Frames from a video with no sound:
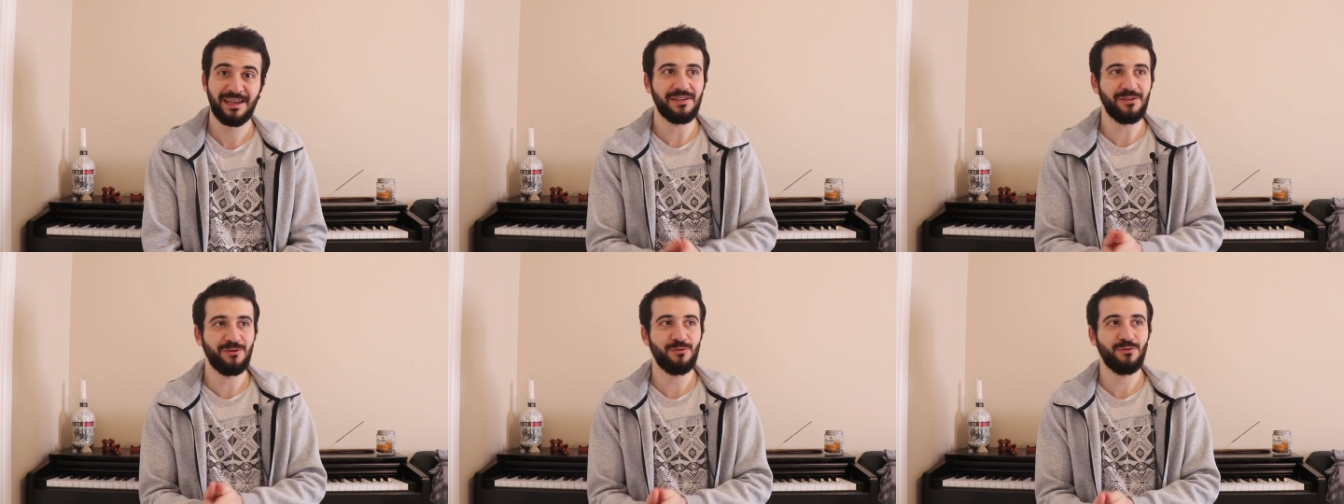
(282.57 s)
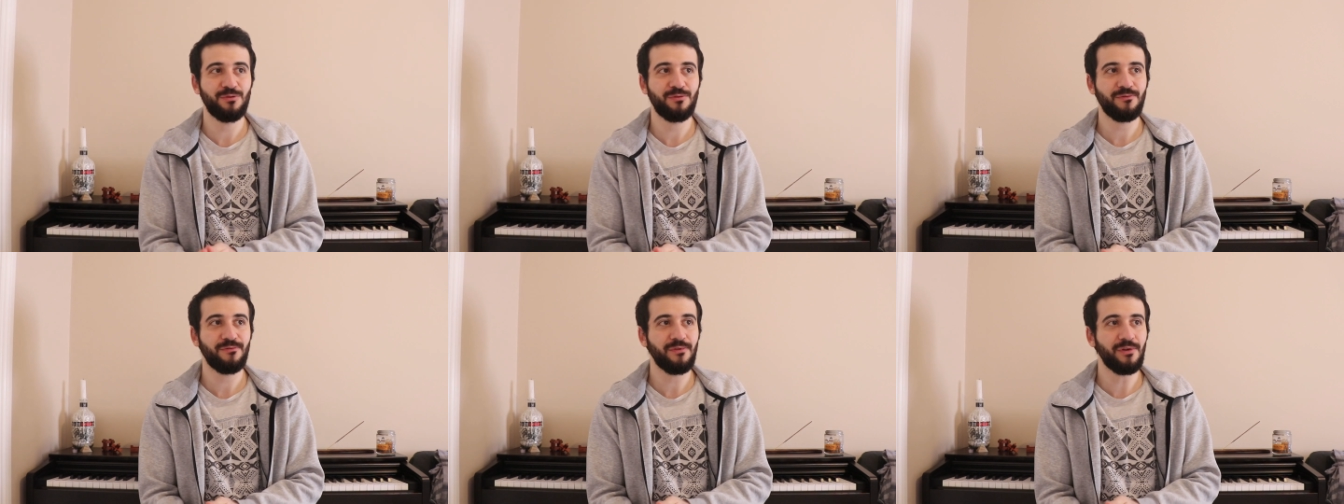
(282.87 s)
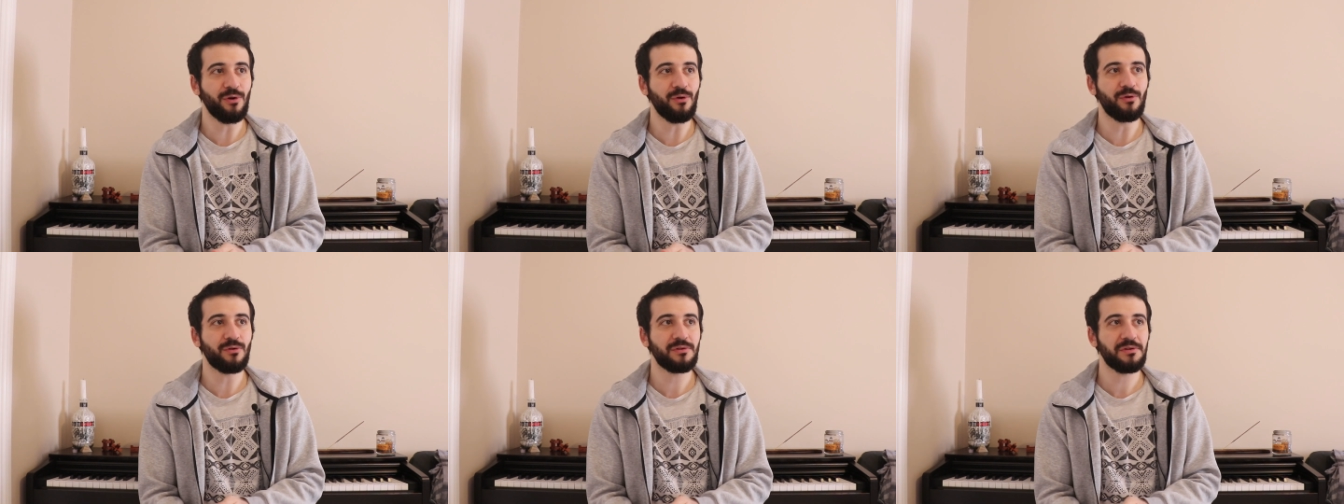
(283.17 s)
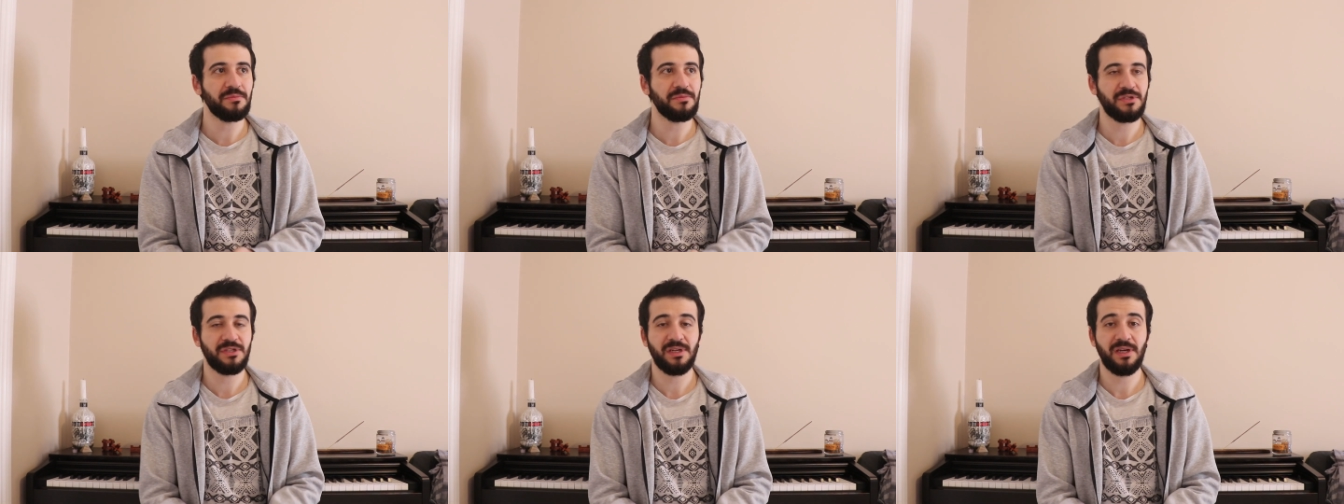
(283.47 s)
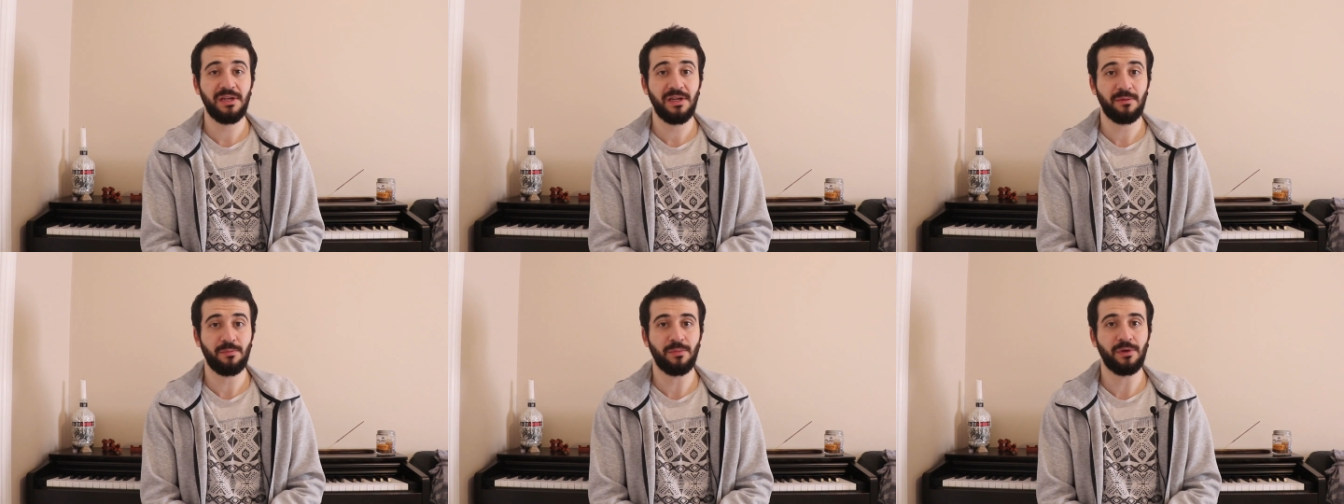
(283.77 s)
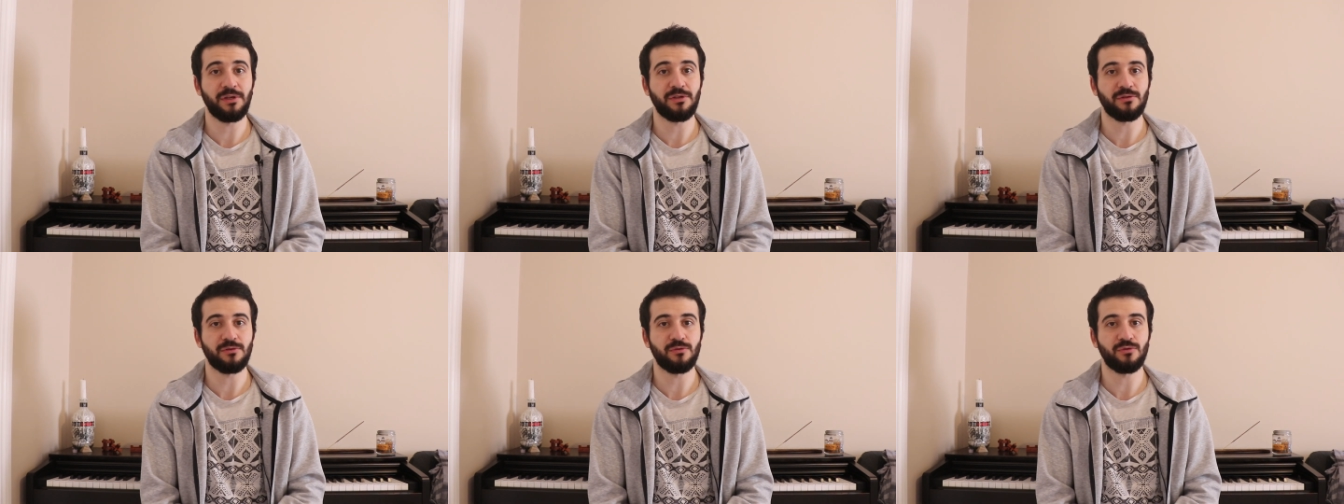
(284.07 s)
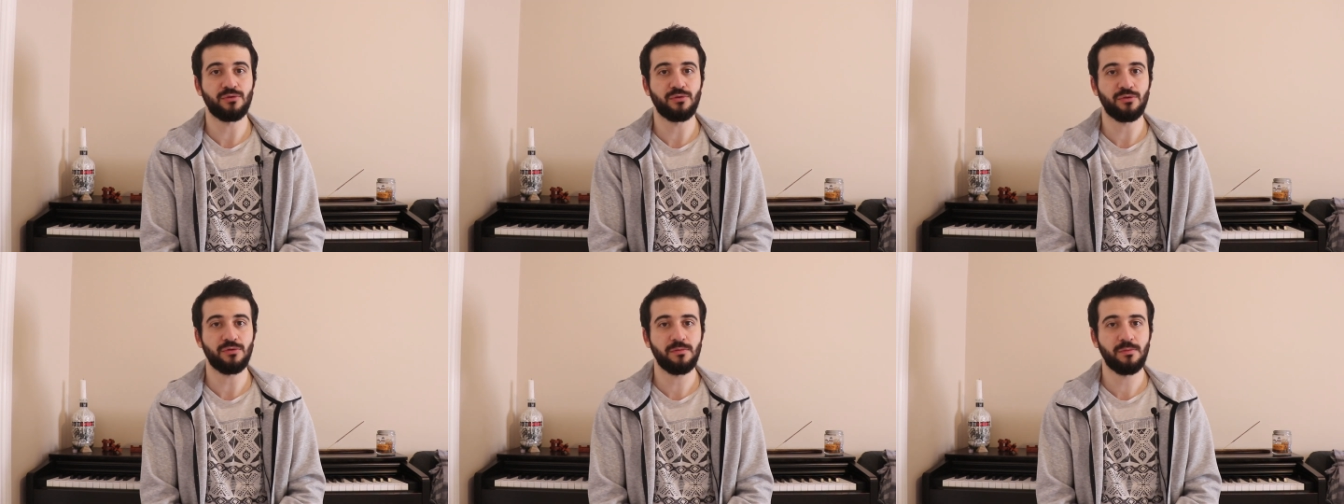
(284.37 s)
Gidiyorum ve orada bir şeyler yapmaya
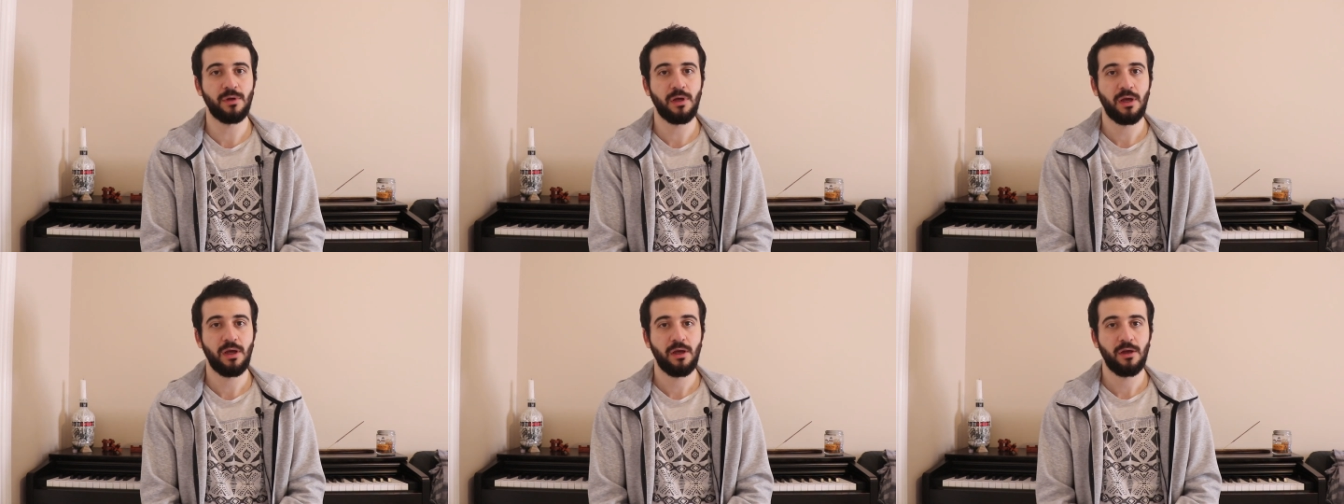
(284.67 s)
çalışıyorum.